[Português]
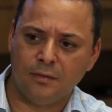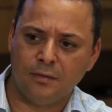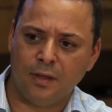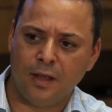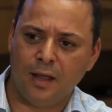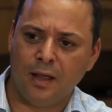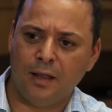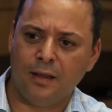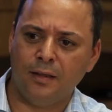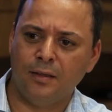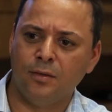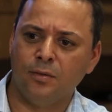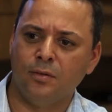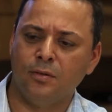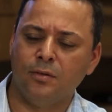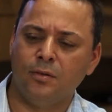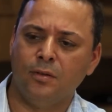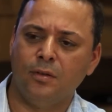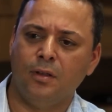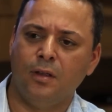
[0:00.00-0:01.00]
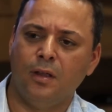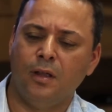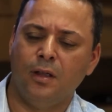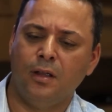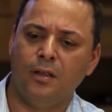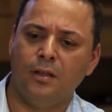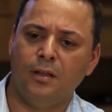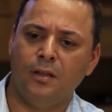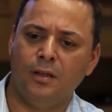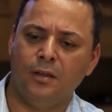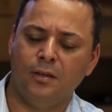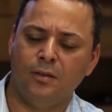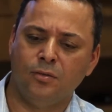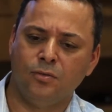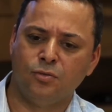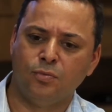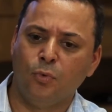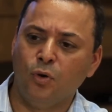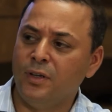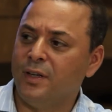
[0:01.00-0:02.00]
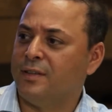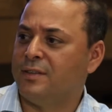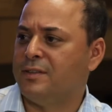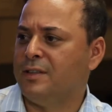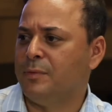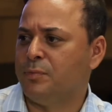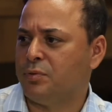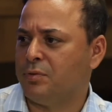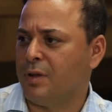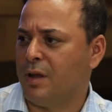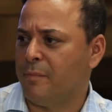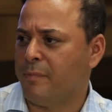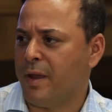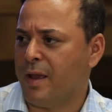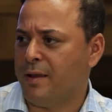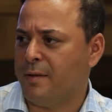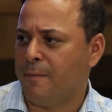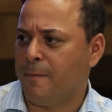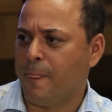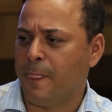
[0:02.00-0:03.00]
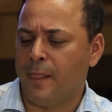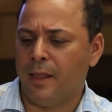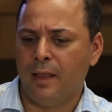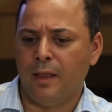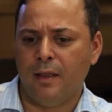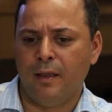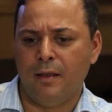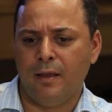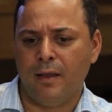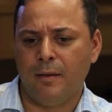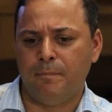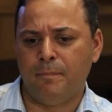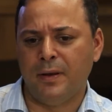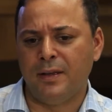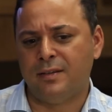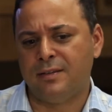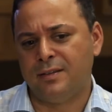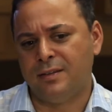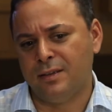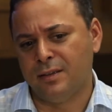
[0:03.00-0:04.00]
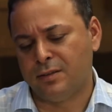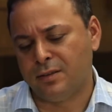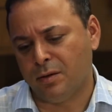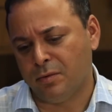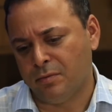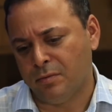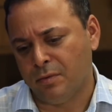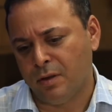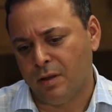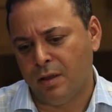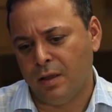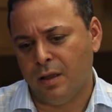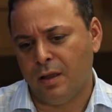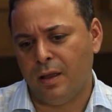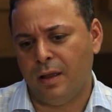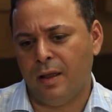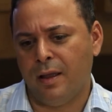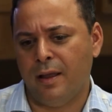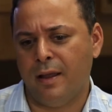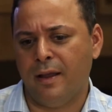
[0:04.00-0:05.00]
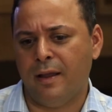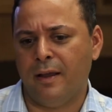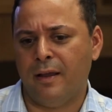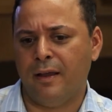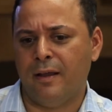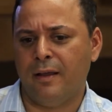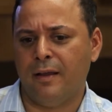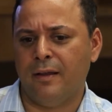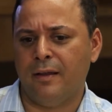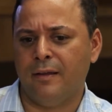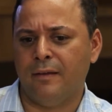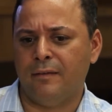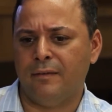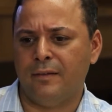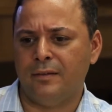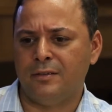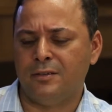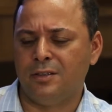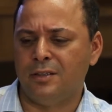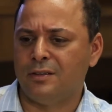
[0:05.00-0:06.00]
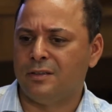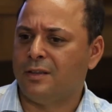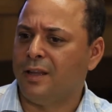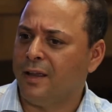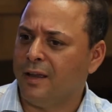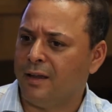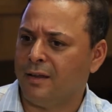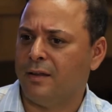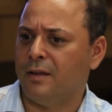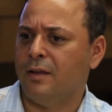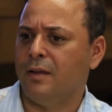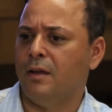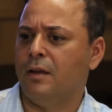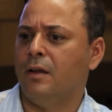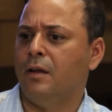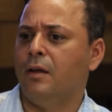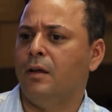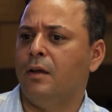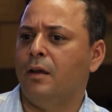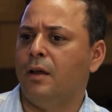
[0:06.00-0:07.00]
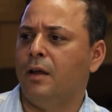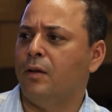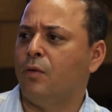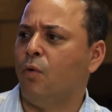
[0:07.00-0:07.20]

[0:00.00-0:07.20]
né, e, o, e os municípios também, é, precisam é, de ter é,